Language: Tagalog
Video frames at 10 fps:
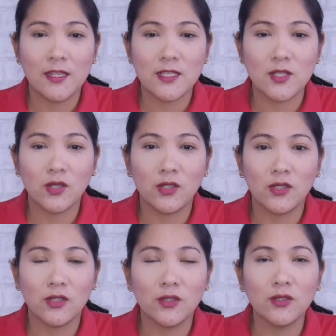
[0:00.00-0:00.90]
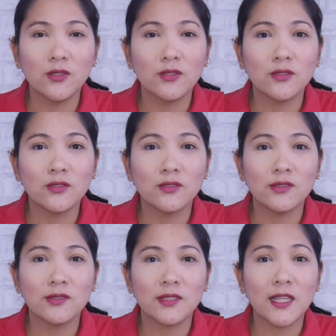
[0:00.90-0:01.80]
So, kung
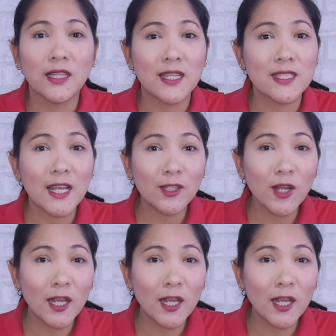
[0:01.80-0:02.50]
interesado